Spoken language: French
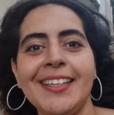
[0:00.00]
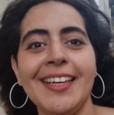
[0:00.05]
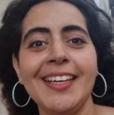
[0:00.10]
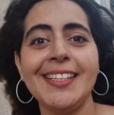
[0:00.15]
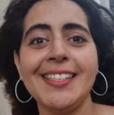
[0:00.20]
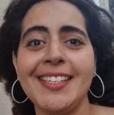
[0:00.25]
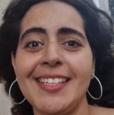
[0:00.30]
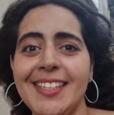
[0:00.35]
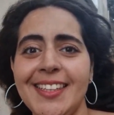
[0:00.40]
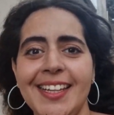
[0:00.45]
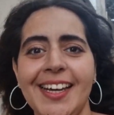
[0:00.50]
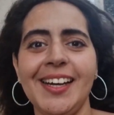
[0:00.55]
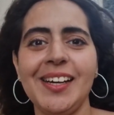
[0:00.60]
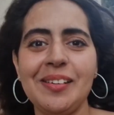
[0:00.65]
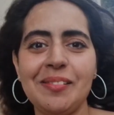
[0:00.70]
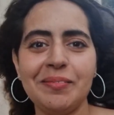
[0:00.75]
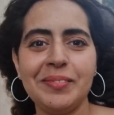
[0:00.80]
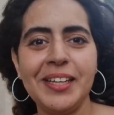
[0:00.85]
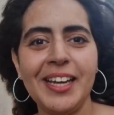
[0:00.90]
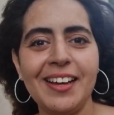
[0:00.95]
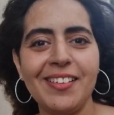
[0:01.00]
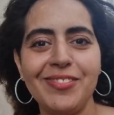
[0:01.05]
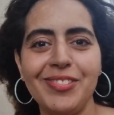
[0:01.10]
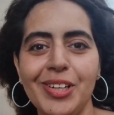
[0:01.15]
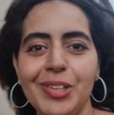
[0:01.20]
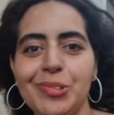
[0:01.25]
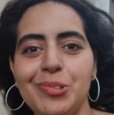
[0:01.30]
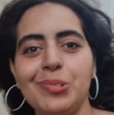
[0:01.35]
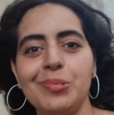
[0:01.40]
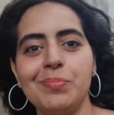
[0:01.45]
qu'est-ce qui t'a amené à
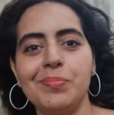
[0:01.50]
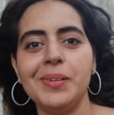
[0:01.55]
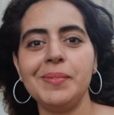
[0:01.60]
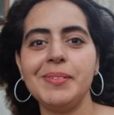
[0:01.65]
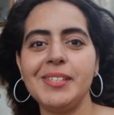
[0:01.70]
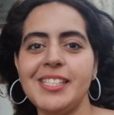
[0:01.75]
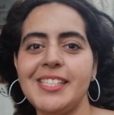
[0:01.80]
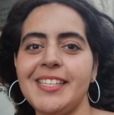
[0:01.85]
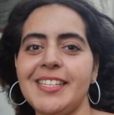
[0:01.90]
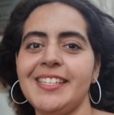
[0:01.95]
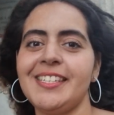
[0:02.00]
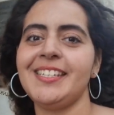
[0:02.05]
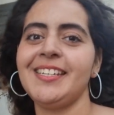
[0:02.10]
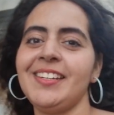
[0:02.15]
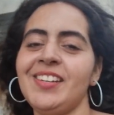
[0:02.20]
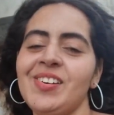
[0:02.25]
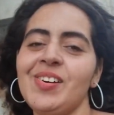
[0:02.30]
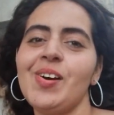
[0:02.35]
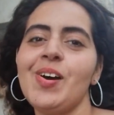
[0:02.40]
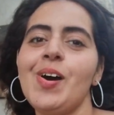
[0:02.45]
faire du babysitting